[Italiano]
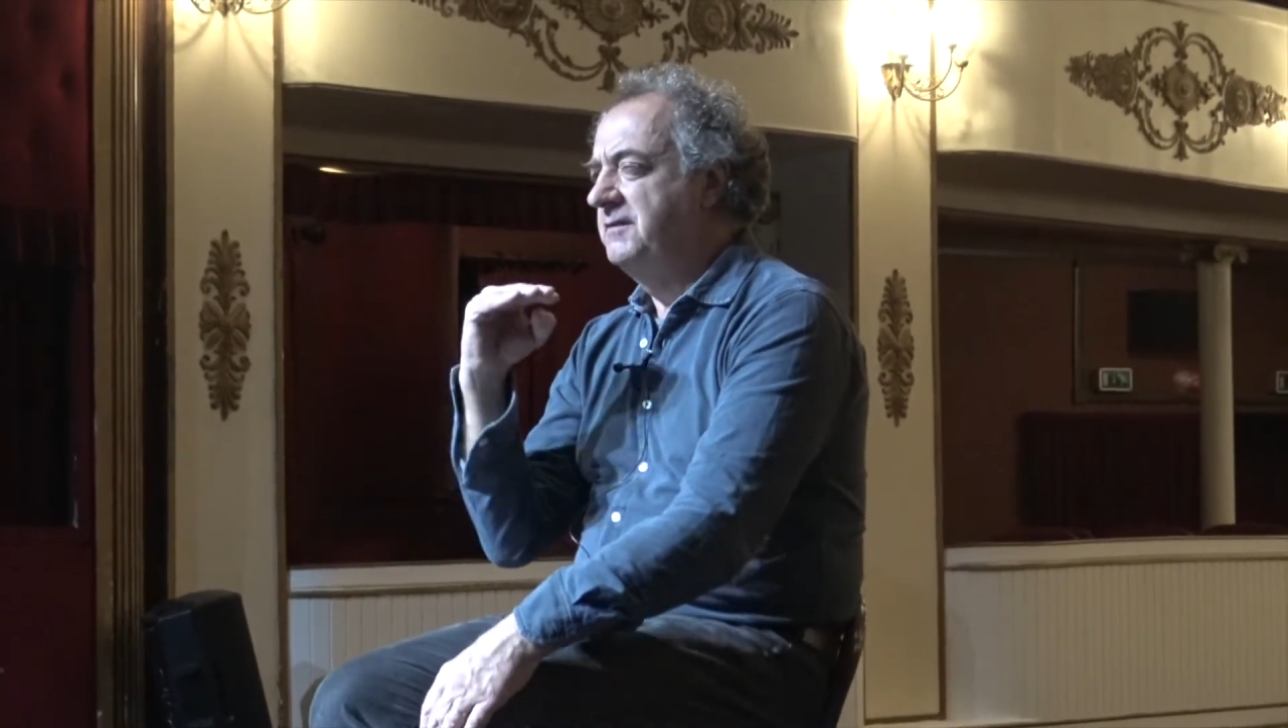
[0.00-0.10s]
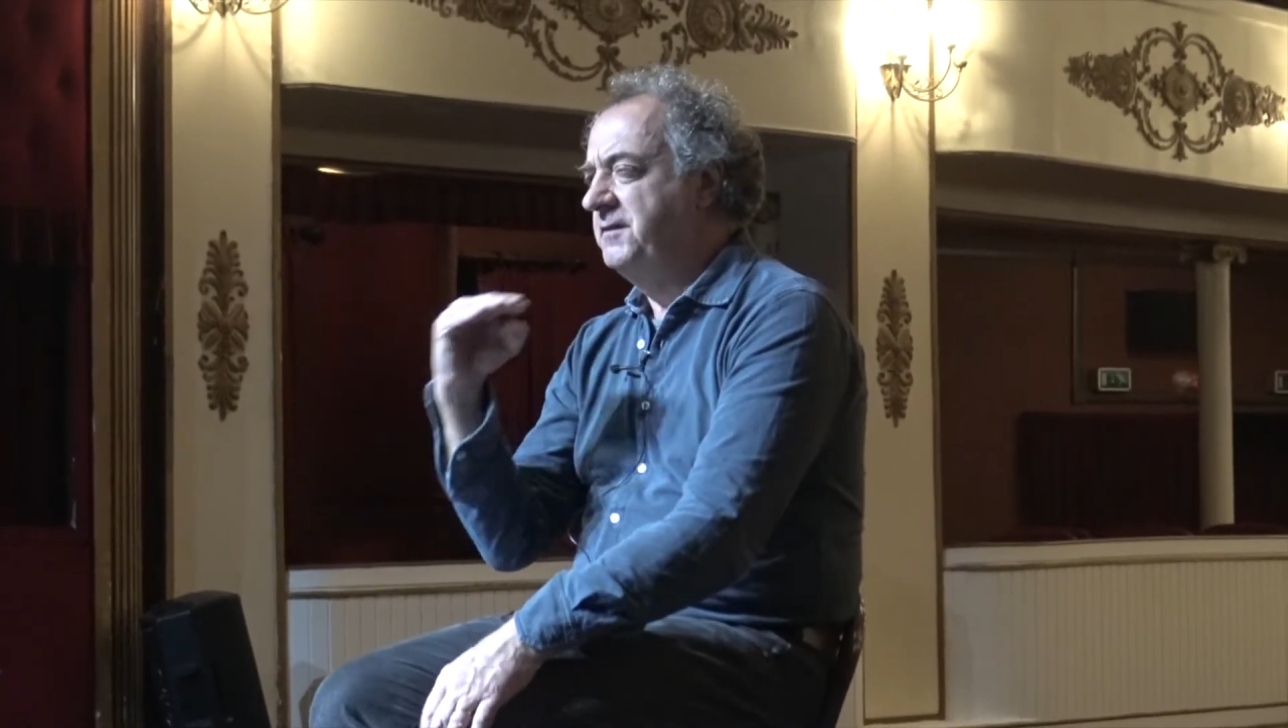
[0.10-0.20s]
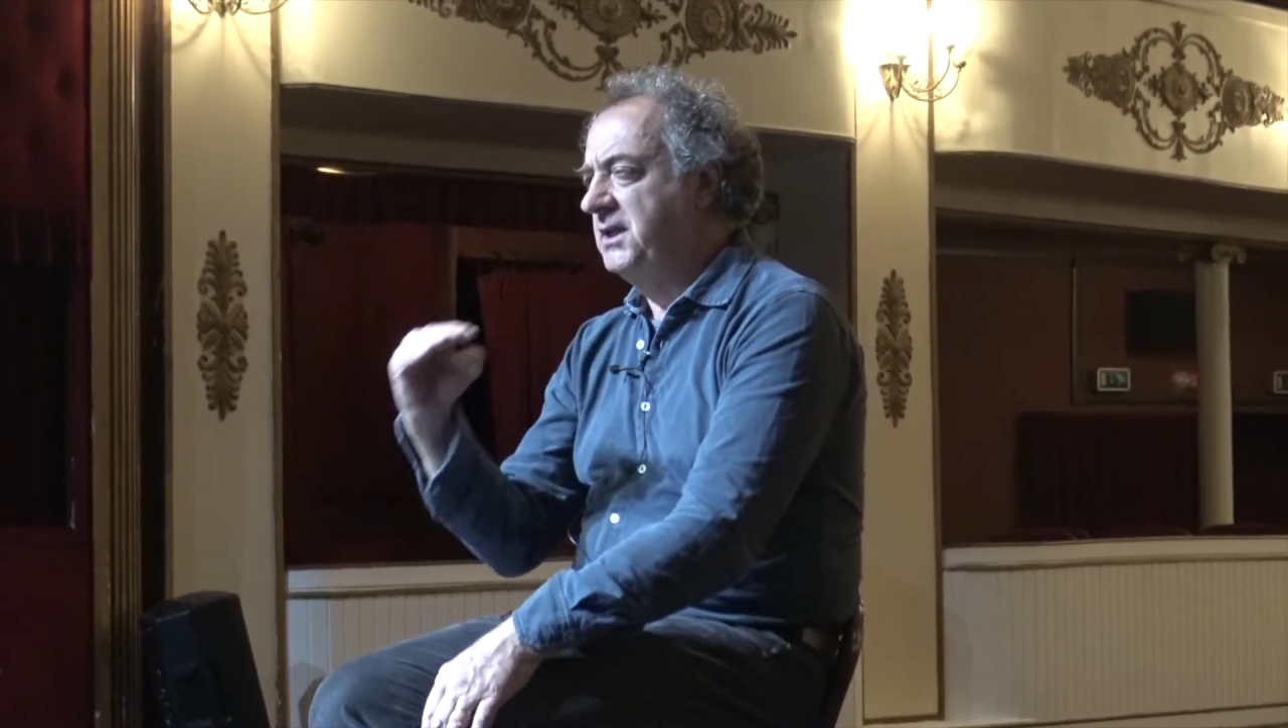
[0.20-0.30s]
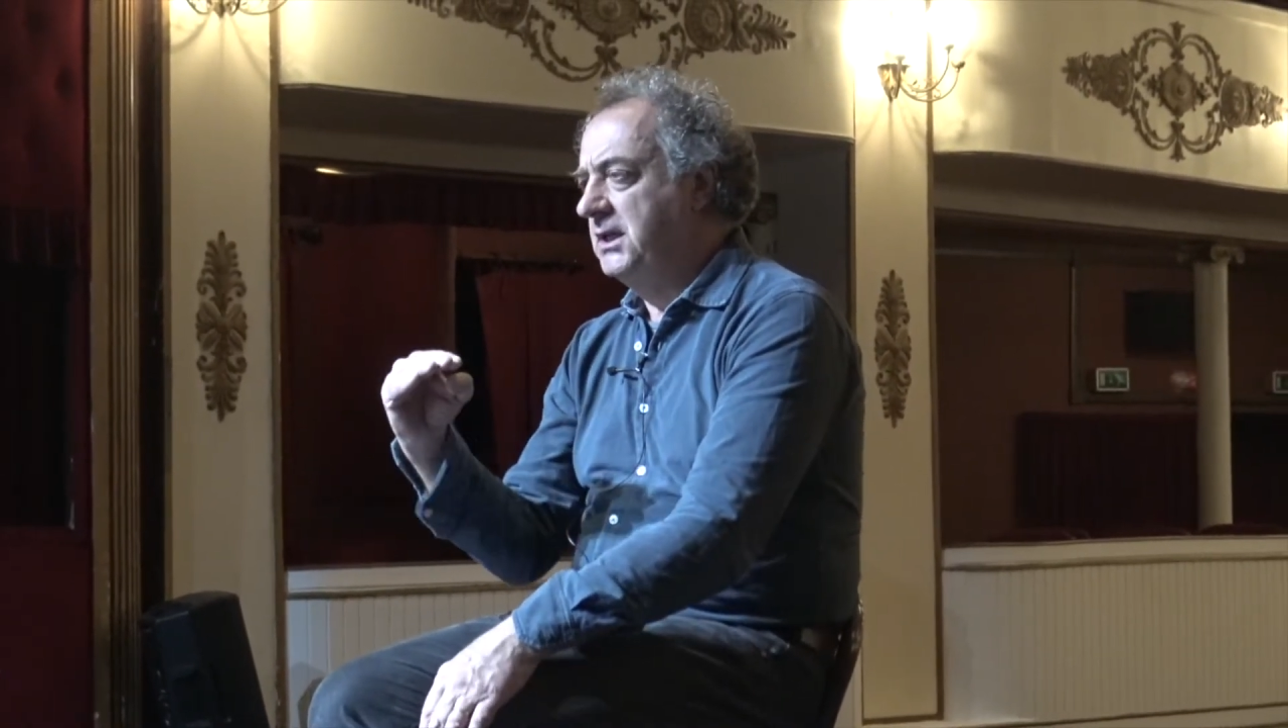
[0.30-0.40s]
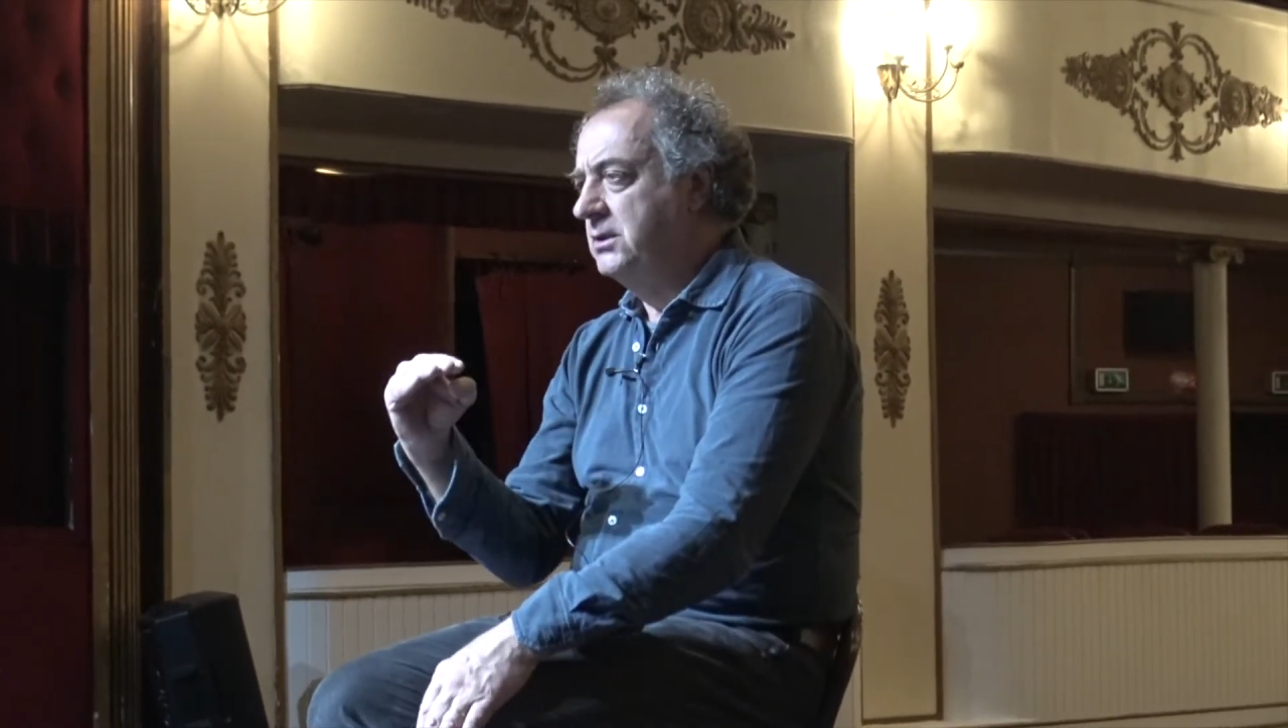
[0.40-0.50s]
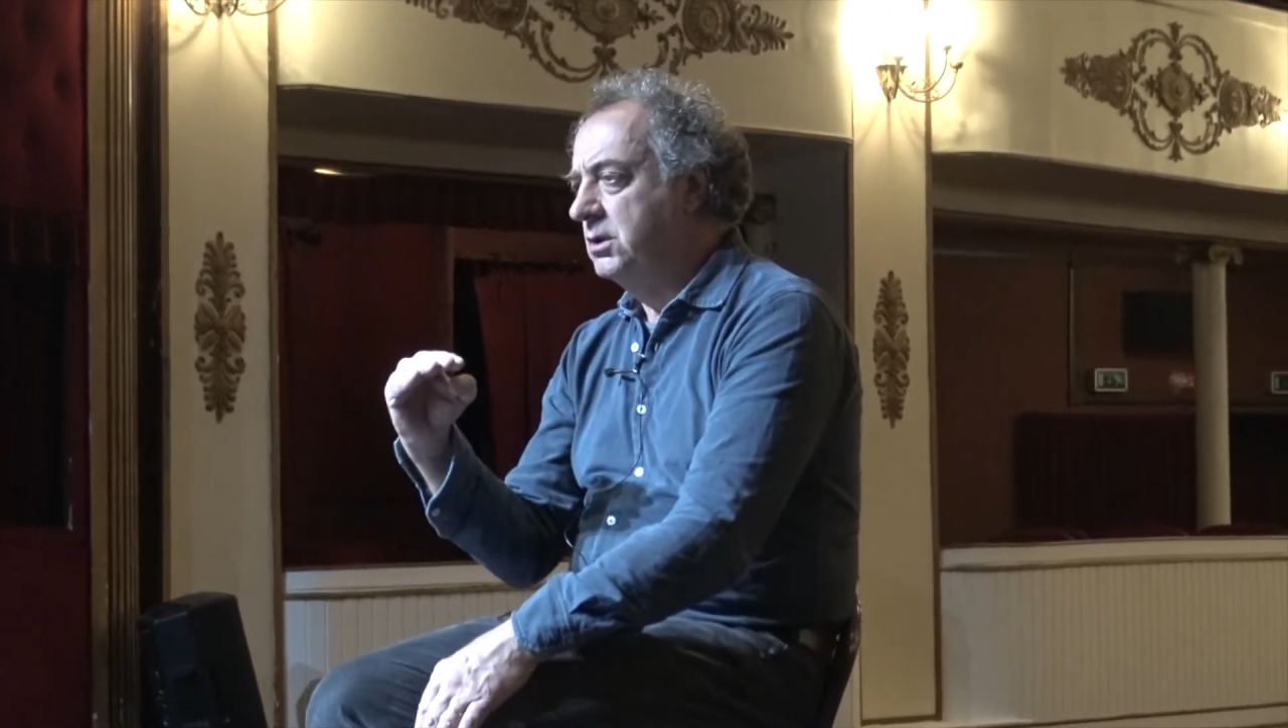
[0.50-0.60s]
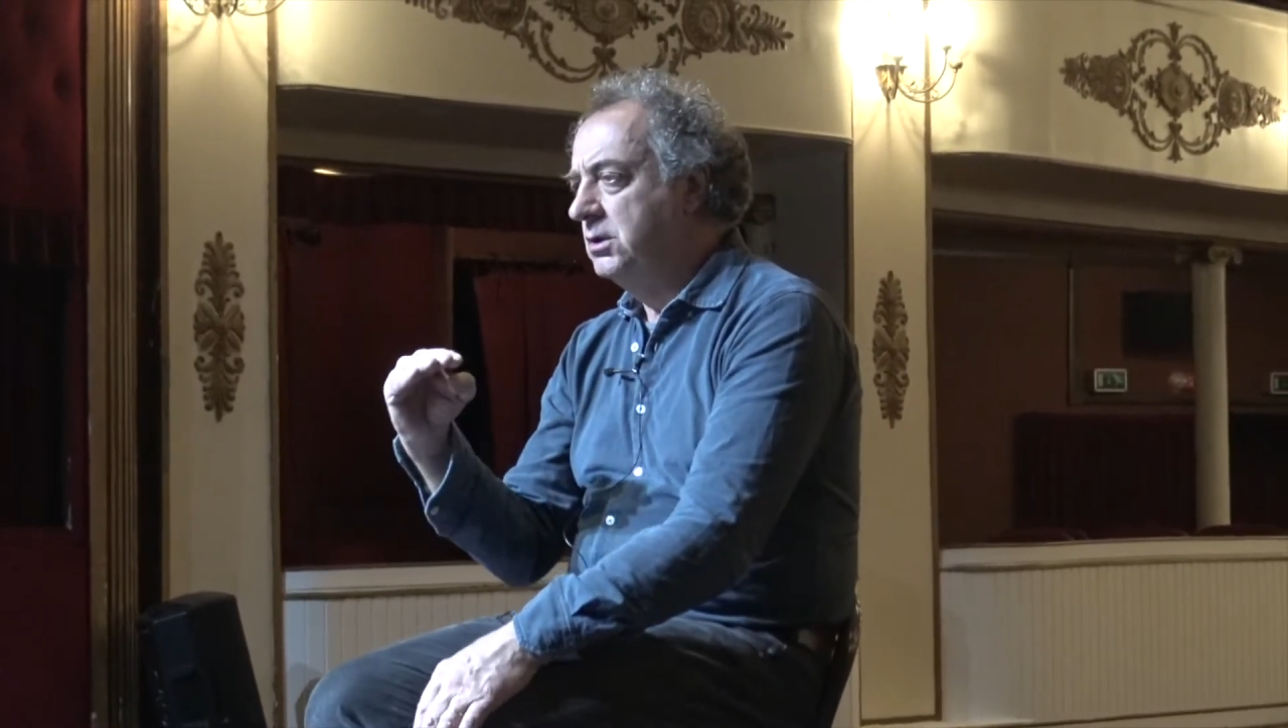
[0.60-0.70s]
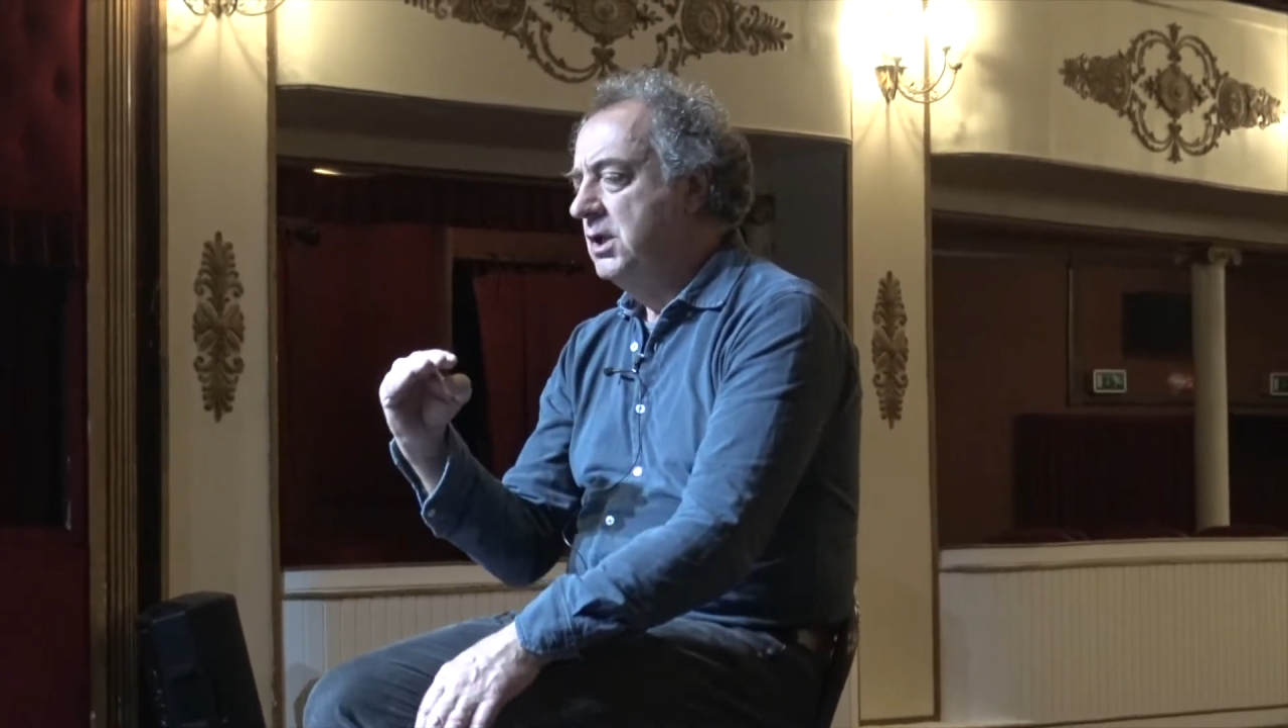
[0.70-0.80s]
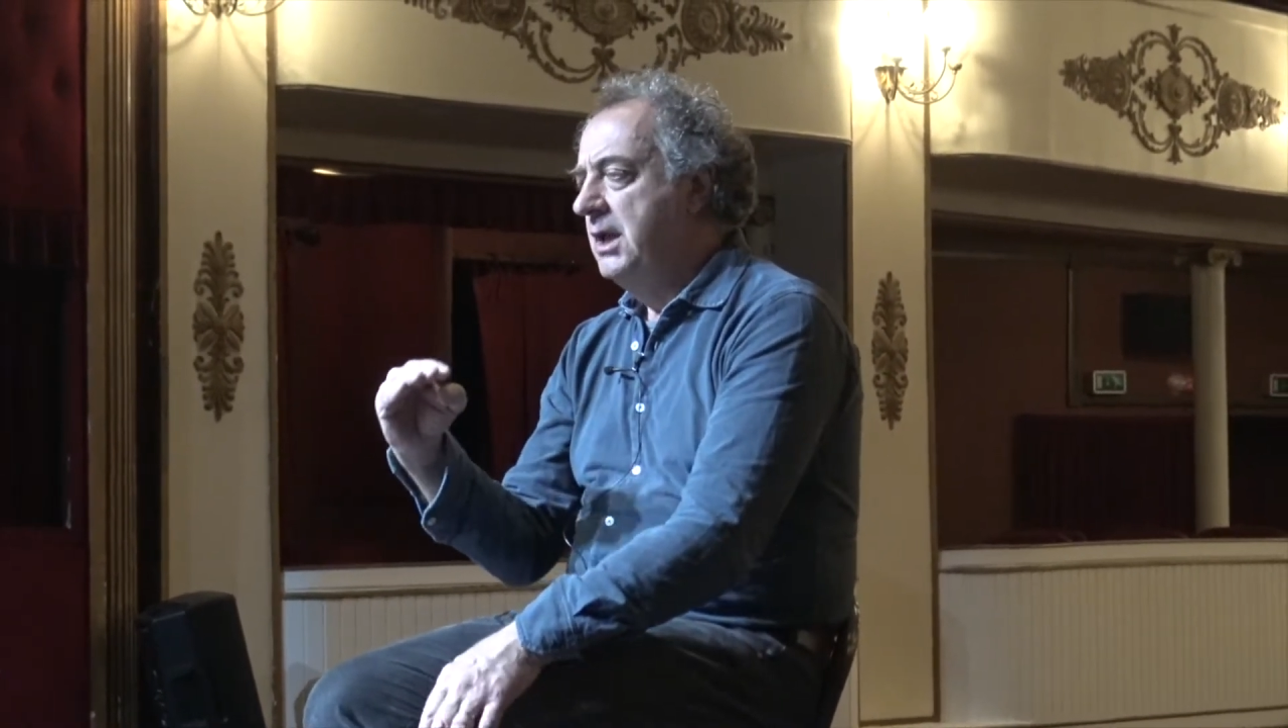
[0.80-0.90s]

definito,